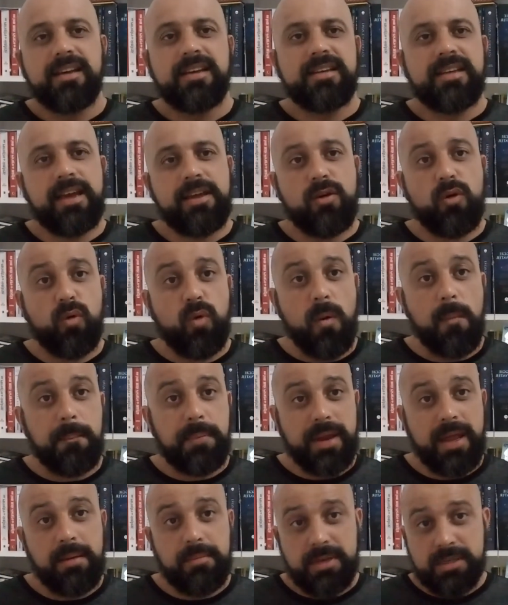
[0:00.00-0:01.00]
E aí eu
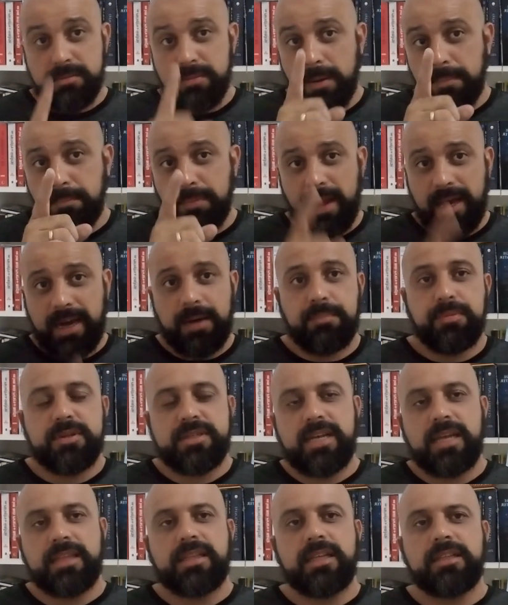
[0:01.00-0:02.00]
comprei a mesma placa por
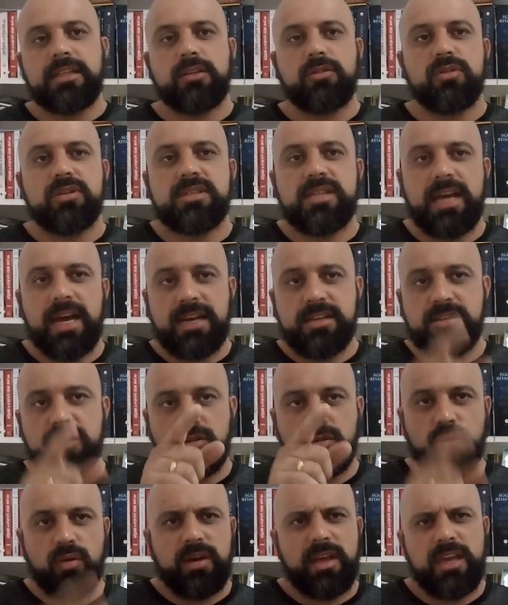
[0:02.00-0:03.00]
72 reais e
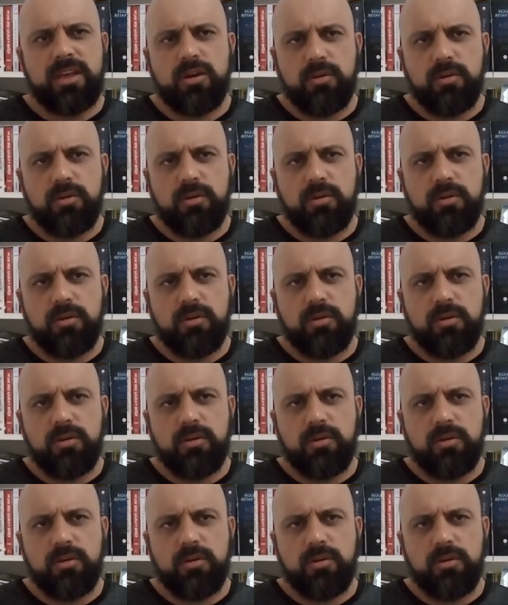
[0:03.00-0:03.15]
troquei e